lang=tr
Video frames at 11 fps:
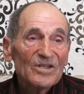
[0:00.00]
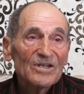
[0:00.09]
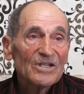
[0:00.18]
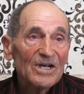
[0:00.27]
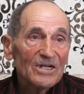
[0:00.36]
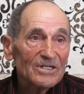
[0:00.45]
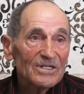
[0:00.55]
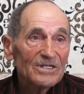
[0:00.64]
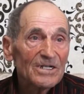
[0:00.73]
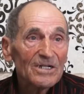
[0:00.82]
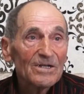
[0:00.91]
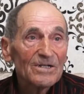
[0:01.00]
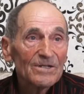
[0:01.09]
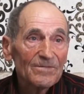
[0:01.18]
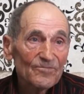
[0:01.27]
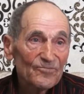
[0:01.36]
Giderdi
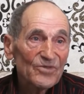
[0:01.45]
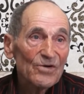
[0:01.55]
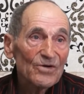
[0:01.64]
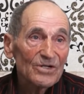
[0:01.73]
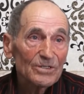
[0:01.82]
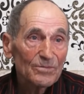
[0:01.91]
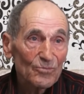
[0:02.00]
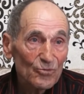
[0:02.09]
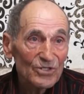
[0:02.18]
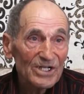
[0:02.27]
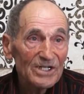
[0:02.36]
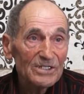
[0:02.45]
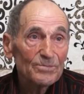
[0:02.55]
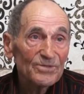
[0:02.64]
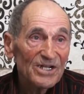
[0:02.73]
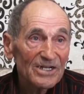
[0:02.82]
işe ne vakit orada
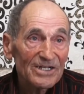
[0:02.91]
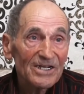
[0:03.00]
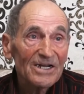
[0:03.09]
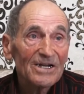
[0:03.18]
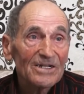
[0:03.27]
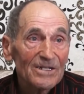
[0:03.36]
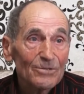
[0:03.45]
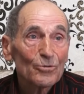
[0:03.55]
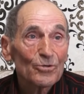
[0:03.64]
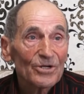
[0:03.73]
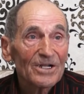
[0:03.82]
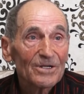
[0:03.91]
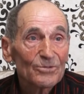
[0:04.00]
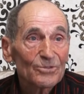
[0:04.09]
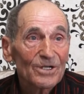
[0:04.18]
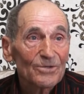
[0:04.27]
yiyip biterdi, gelerdi, doyurardı
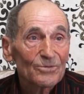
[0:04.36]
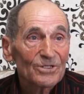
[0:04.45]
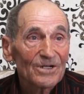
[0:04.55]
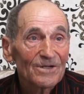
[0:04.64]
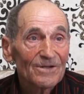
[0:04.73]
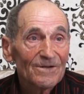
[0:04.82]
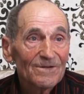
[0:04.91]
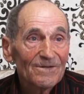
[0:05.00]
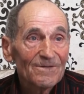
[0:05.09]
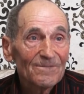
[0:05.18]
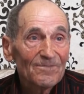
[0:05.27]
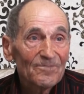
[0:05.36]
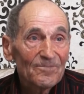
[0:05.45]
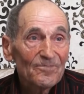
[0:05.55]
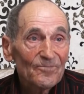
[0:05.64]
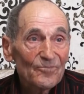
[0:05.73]
uşağımızdan.
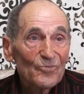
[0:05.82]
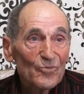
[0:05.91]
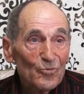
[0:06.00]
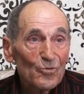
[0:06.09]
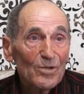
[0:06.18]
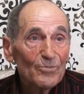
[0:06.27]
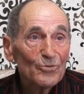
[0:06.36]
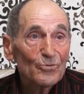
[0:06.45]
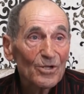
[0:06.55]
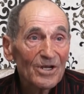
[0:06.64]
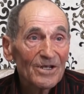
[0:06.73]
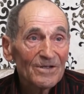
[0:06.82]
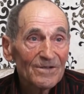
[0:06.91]
Öyle büyüdüler.